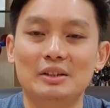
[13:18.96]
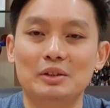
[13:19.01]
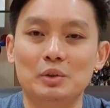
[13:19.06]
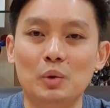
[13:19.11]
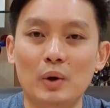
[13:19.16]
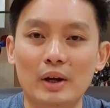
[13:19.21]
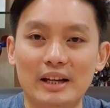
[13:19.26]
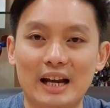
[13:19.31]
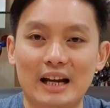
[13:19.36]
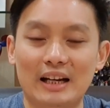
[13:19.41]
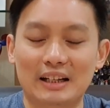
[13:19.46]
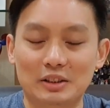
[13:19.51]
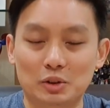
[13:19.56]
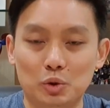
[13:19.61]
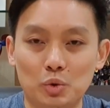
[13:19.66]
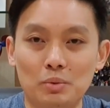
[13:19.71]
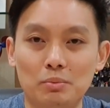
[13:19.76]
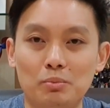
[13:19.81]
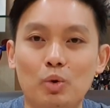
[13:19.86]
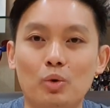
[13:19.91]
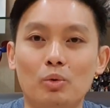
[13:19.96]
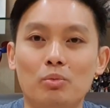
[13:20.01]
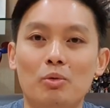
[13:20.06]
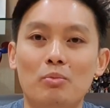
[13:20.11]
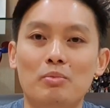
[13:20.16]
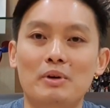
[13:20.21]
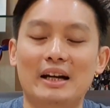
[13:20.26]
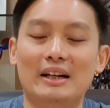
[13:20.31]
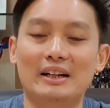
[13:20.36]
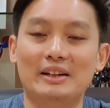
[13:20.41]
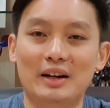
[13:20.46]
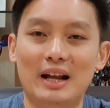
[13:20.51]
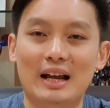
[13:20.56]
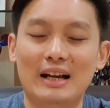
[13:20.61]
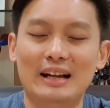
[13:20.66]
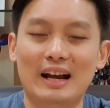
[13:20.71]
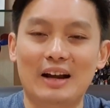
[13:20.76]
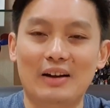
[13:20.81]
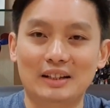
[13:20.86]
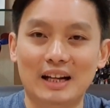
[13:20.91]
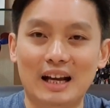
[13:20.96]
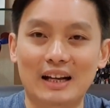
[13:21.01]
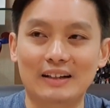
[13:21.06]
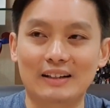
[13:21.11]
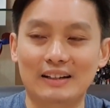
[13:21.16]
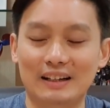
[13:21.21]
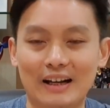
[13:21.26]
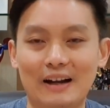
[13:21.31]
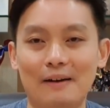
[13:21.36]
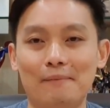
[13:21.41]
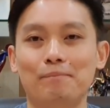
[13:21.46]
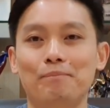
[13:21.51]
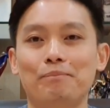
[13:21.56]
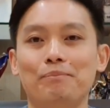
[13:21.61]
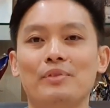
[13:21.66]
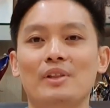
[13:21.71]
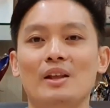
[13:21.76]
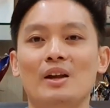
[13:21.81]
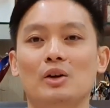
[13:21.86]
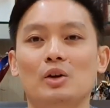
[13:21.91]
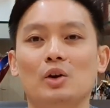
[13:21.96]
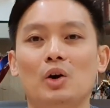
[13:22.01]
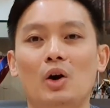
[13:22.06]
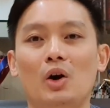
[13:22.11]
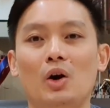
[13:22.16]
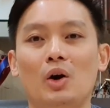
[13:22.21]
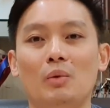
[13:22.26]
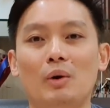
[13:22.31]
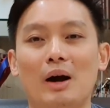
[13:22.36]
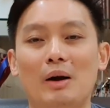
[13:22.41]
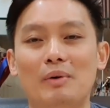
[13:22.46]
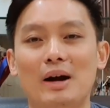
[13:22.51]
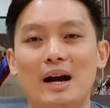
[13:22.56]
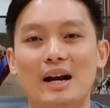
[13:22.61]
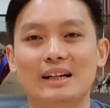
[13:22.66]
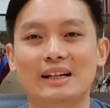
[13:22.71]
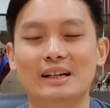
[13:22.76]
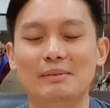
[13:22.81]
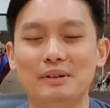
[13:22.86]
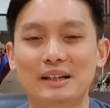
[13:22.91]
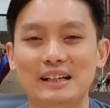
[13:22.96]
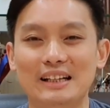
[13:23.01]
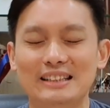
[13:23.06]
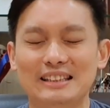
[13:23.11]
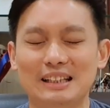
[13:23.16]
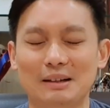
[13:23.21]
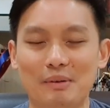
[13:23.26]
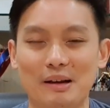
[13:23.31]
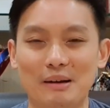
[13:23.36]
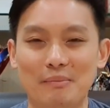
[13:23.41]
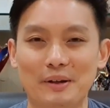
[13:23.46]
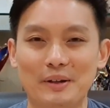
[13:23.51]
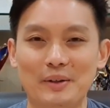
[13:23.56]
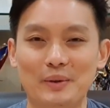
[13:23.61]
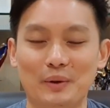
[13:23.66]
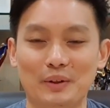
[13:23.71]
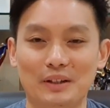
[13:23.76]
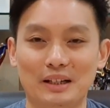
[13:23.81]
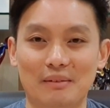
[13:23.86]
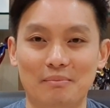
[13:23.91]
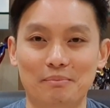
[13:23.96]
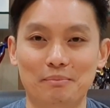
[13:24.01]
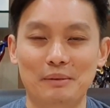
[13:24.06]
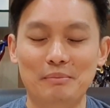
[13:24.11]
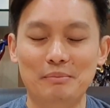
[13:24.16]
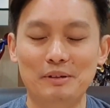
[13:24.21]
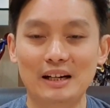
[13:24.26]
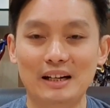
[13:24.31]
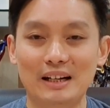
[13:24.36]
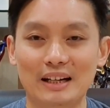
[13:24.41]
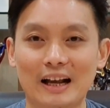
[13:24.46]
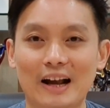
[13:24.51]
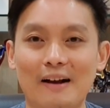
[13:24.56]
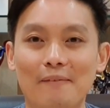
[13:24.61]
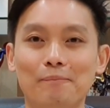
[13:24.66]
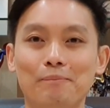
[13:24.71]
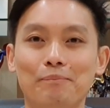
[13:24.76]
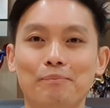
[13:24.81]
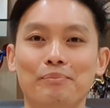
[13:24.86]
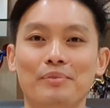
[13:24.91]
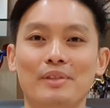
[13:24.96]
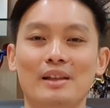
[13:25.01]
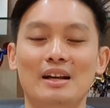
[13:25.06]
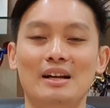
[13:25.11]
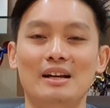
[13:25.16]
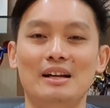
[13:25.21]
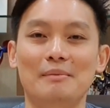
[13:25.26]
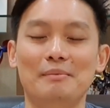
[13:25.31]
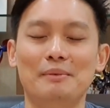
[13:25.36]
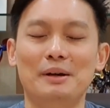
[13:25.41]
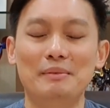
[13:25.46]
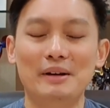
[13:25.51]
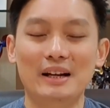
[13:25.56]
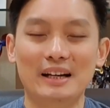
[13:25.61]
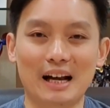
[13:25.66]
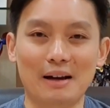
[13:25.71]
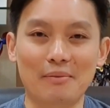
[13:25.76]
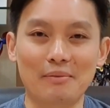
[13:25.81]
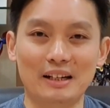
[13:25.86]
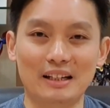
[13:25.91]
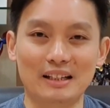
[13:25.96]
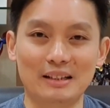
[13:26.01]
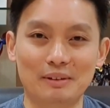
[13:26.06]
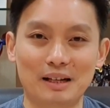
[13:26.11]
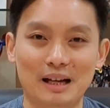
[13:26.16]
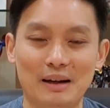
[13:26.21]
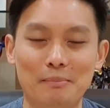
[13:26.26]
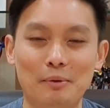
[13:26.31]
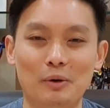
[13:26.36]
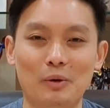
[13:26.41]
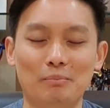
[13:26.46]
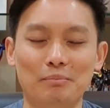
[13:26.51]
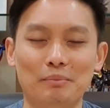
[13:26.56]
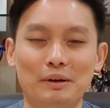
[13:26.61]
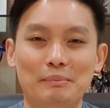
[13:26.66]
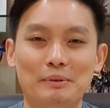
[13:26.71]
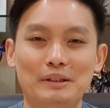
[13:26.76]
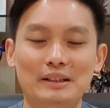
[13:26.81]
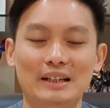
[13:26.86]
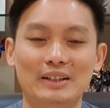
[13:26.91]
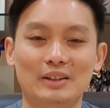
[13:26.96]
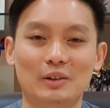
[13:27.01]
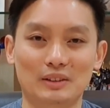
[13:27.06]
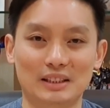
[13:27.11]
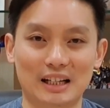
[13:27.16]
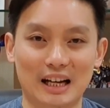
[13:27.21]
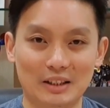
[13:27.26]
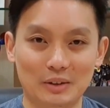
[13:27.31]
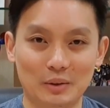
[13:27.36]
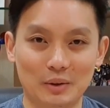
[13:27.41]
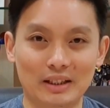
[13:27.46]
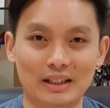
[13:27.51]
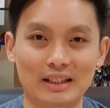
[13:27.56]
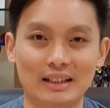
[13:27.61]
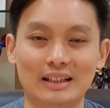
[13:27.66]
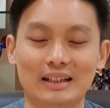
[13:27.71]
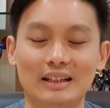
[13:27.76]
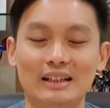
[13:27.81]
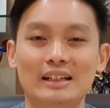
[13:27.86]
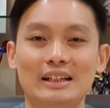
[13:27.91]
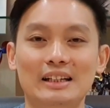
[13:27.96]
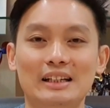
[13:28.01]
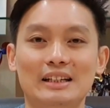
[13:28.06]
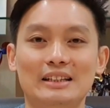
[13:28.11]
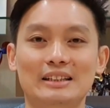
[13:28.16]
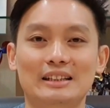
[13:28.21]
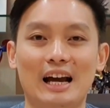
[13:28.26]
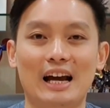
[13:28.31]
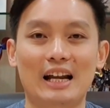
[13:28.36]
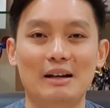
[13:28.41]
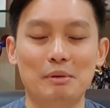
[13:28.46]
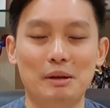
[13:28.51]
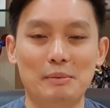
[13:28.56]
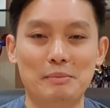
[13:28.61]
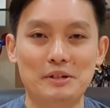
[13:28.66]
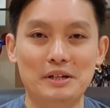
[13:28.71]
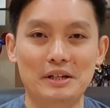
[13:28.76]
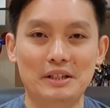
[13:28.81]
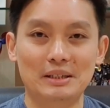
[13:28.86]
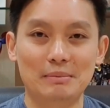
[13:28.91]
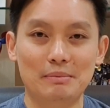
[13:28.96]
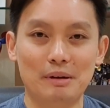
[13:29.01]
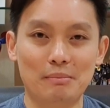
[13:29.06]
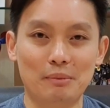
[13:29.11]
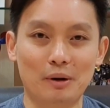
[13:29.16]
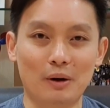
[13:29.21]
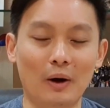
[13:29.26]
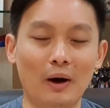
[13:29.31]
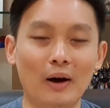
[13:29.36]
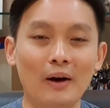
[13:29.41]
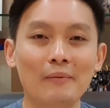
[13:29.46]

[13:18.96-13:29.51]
ด้วยการกระตุ้นภูมิคุ้มกันในร่างกายท่านนะครับก็หวังว่าคลิปนี้จะเป็นประโยชน์กับเพื่อนๆ นะครับ เพื่อนๆ ครับ อย่าลืมครับ ผมเป็นเพื่อนของท่านคนหนึ่ง ท่านมีเพื่อนที่เป็นหมอ